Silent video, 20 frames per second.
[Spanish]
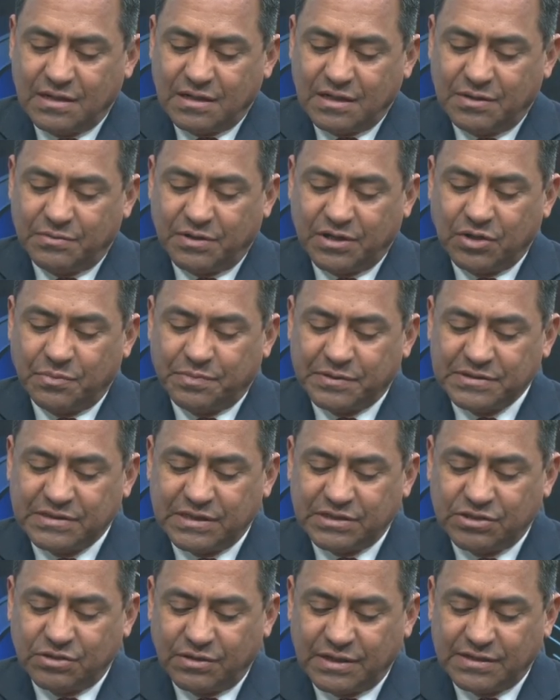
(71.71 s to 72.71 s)
Y bueno, pues
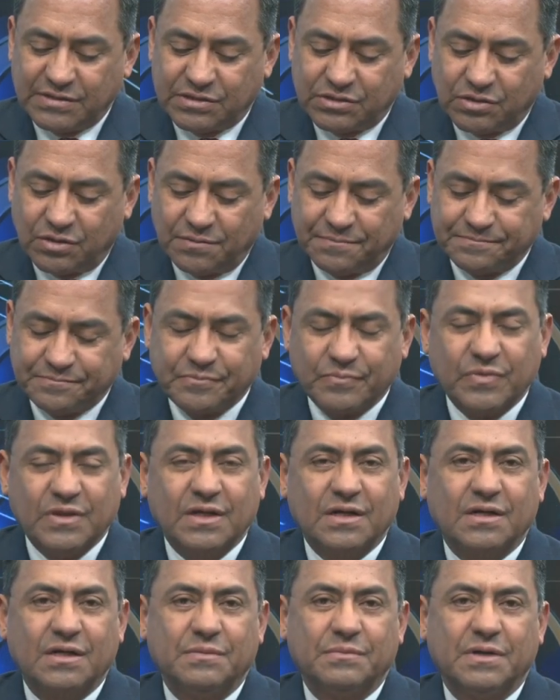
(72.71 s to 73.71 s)
dicho esto,
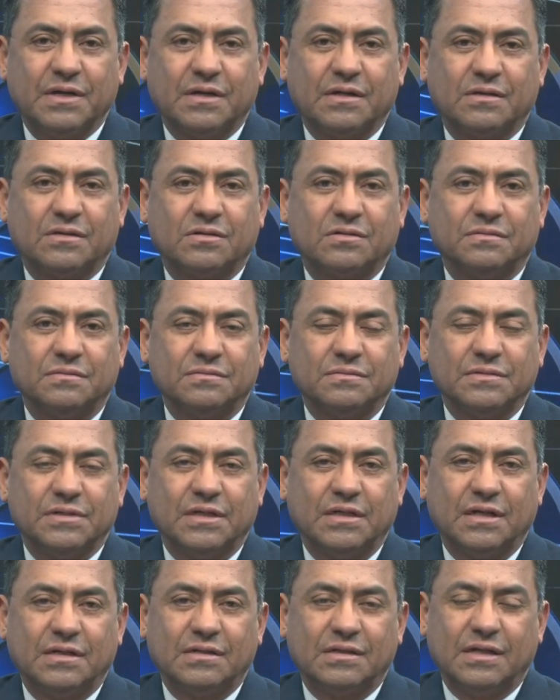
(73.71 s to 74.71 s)
déjeme
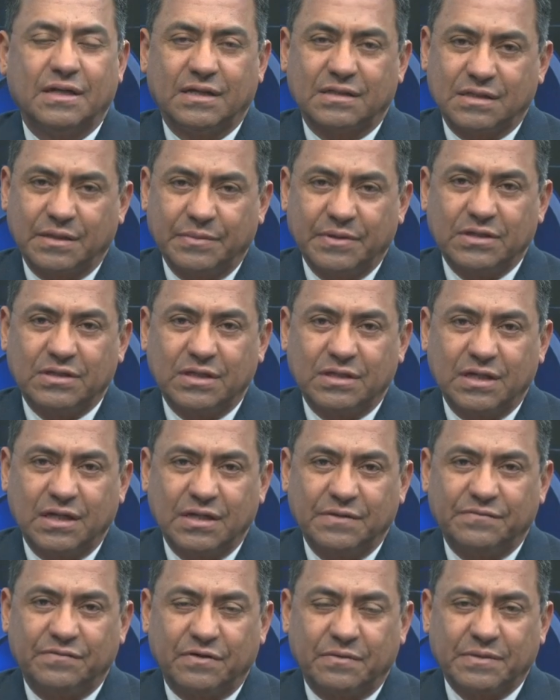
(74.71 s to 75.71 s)
ir directamente ya a
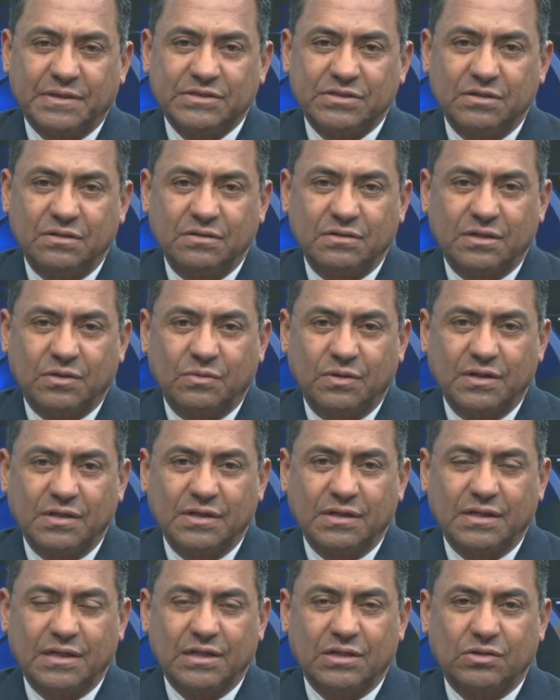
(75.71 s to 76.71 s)
la información.
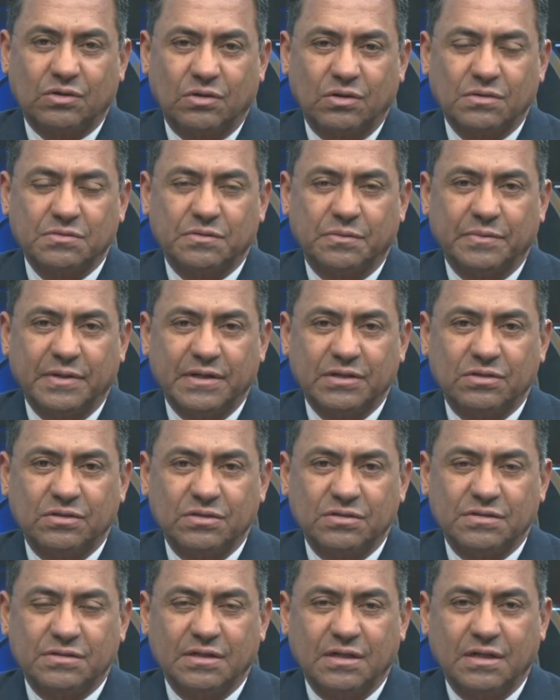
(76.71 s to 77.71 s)
Recuerde que dentro de unos
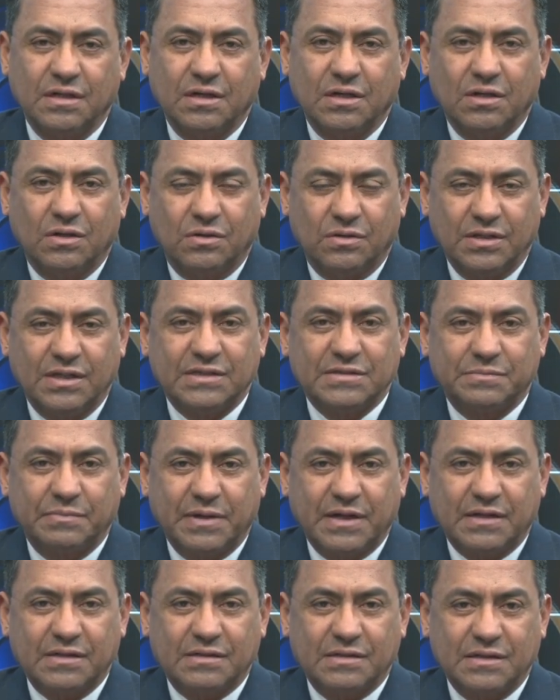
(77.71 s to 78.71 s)
momentos Hoy es
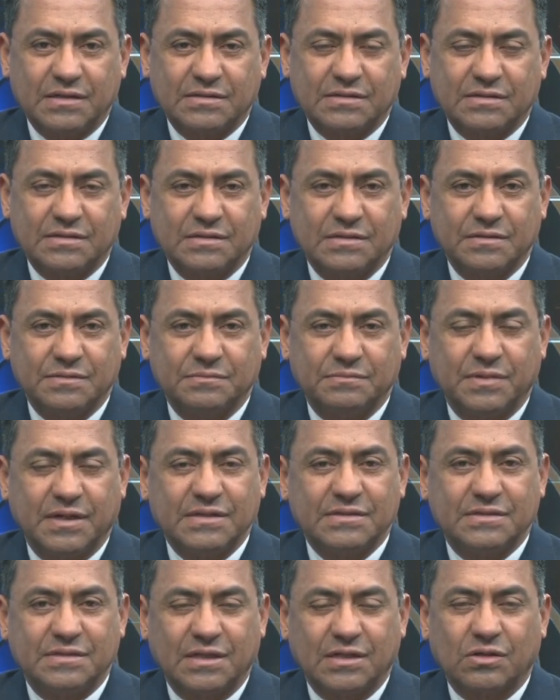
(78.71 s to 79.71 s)
martes, va a
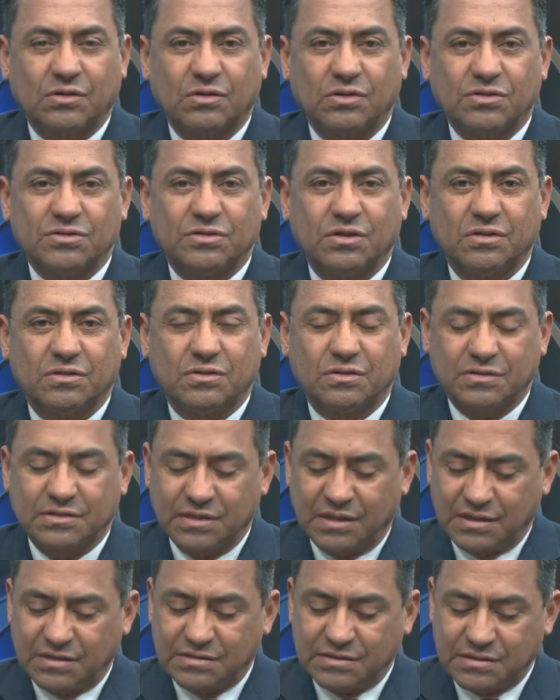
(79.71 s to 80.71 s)
estar con nosotros
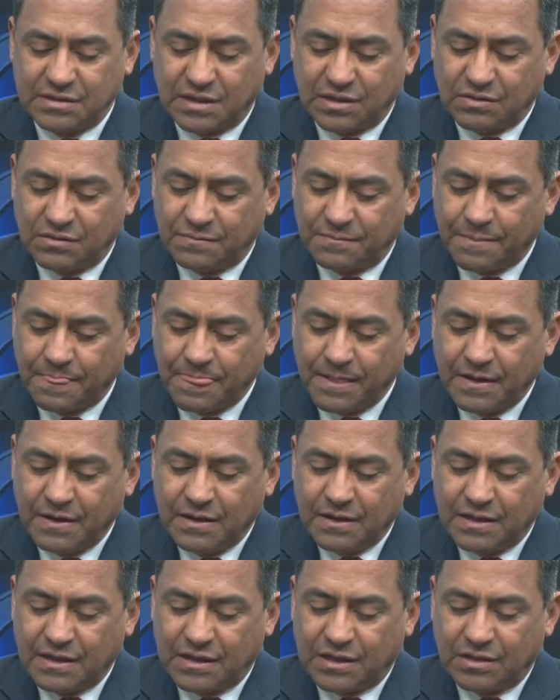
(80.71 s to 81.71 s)
el licenciado
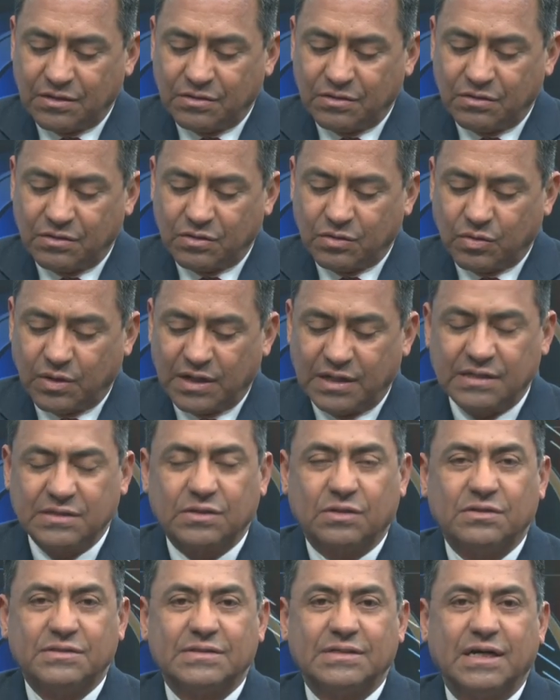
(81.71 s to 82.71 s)
Eleodoro Juárez
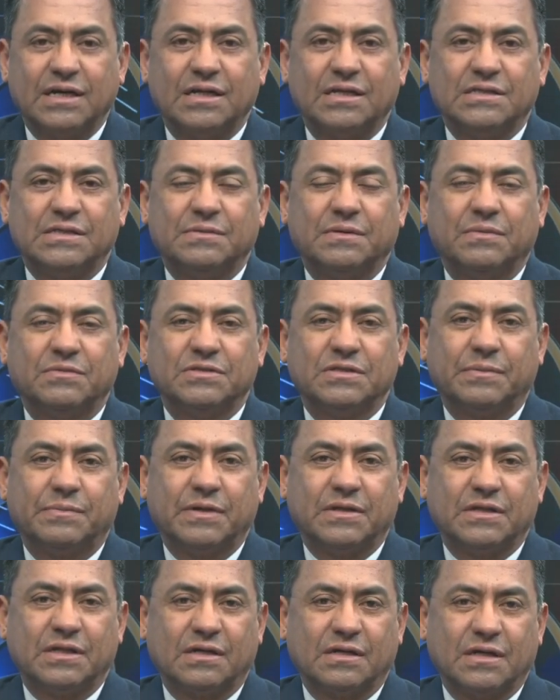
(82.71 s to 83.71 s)
González y vamos a
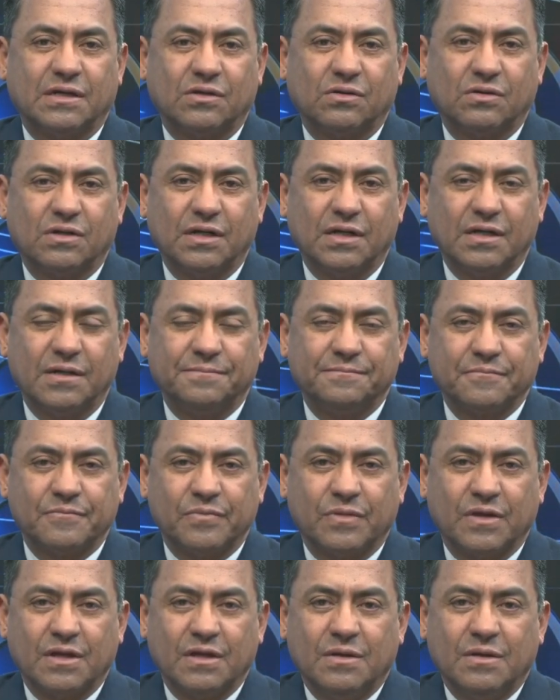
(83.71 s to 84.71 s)
platicar con él
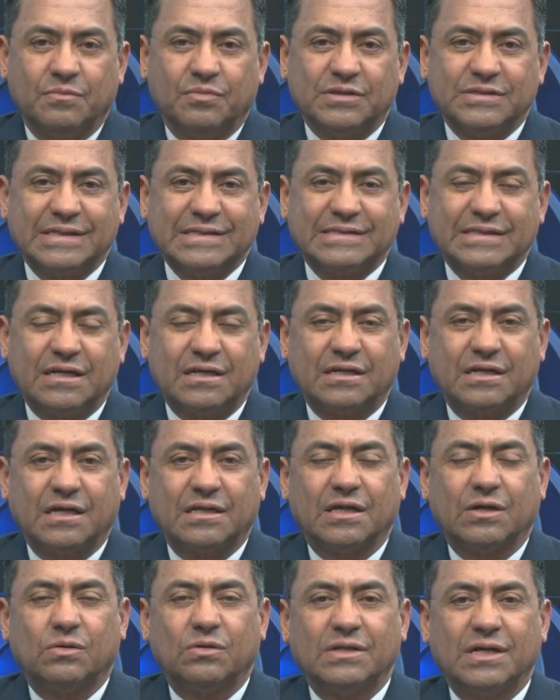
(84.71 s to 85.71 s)
pues acerca
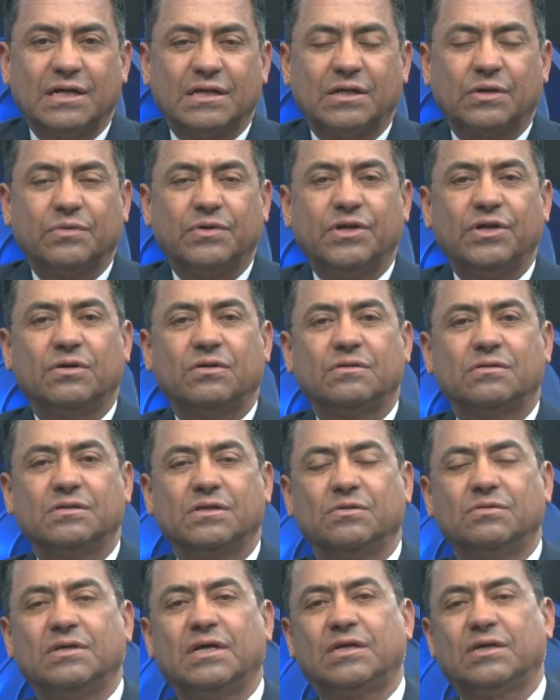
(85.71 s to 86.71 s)
de una reunión,
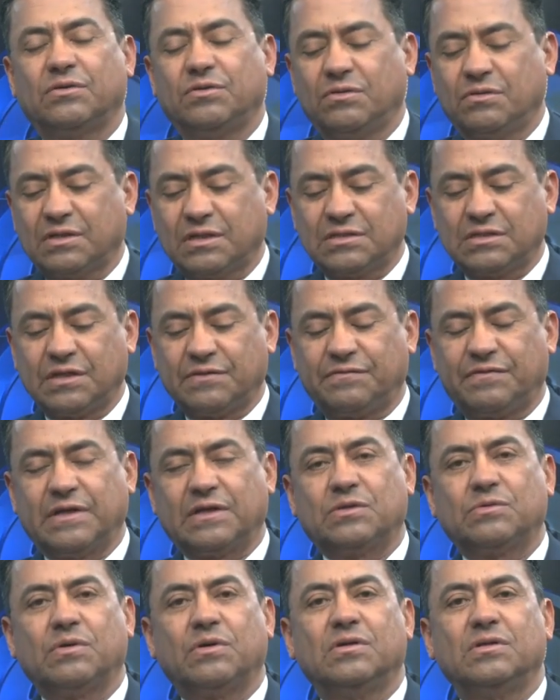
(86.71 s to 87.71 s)
de una reunión que se
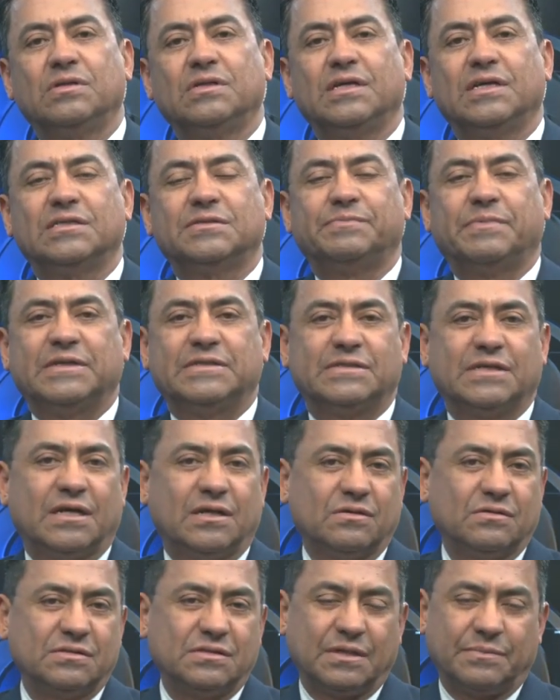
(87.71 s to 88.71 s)
efectuó en días
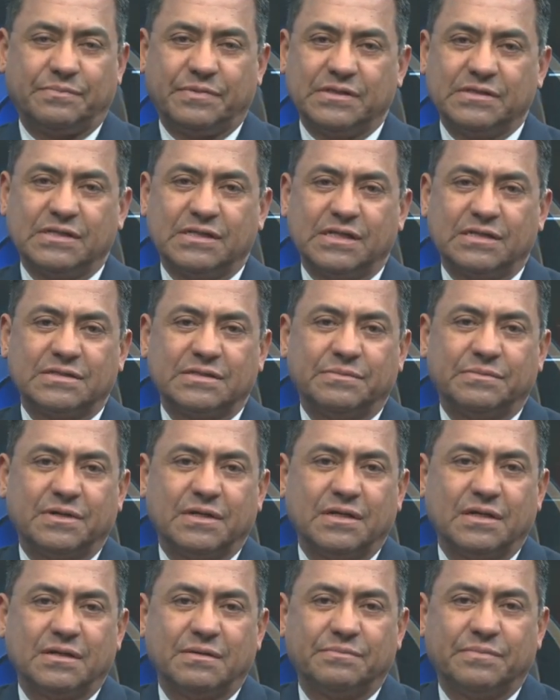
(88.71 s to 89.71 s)
pasados, apenas la
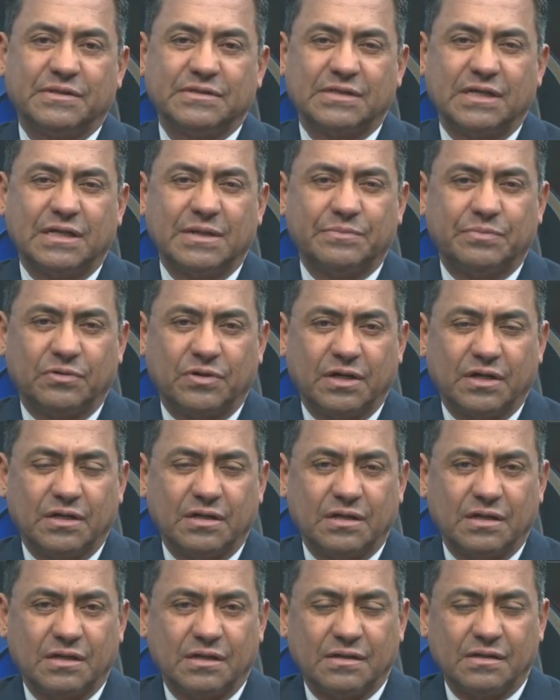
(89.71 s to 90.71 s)
semana pasada por ahí
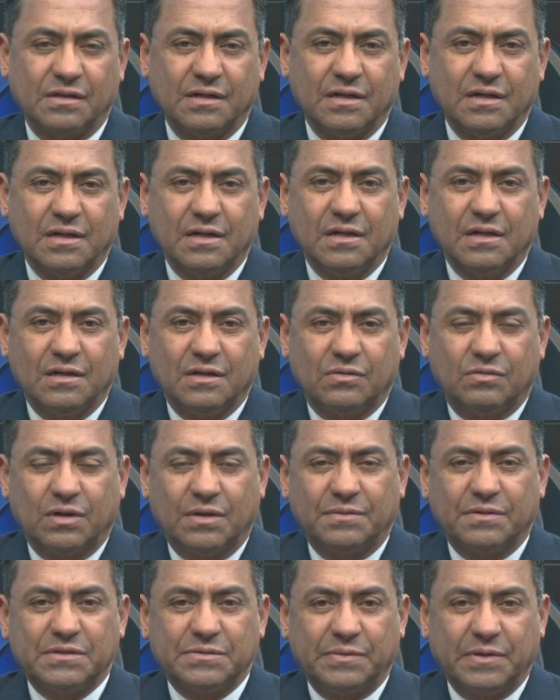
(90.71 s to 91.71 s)
del
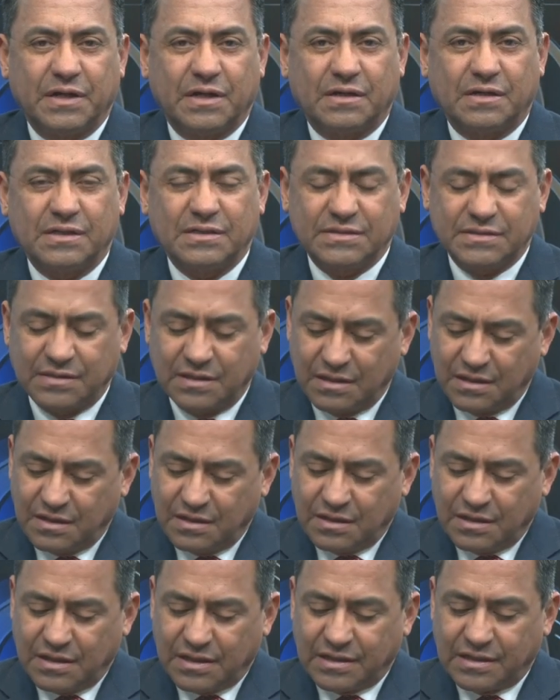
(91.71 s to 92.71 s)
jueves viernes
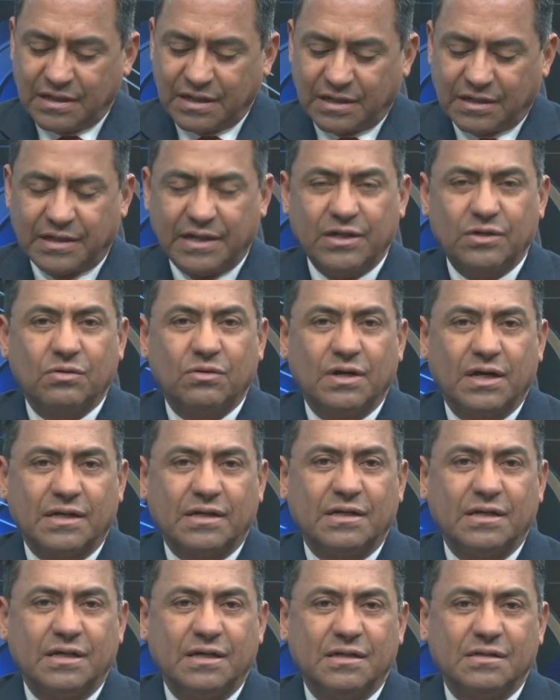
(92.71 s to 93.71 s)
en Guerrero,
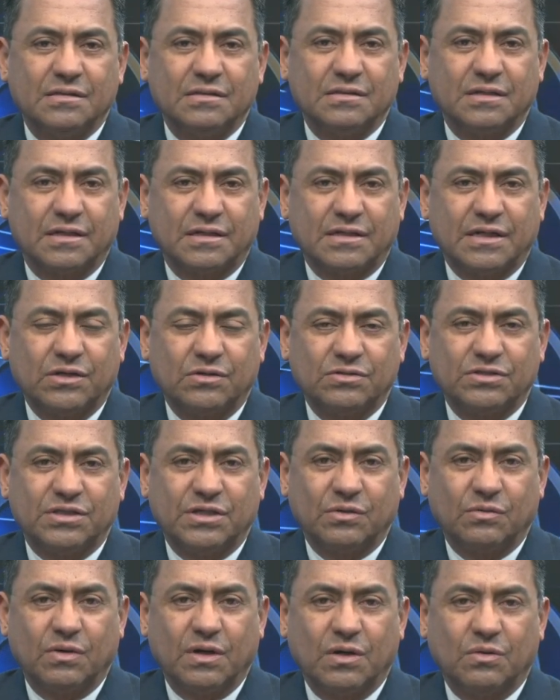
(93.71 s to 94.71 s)
aquí en Guerrero,
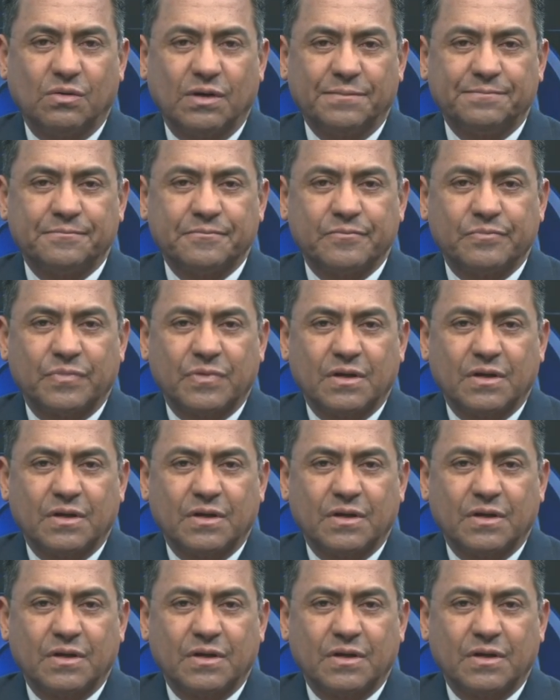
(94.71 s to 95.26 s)
Chihuahua.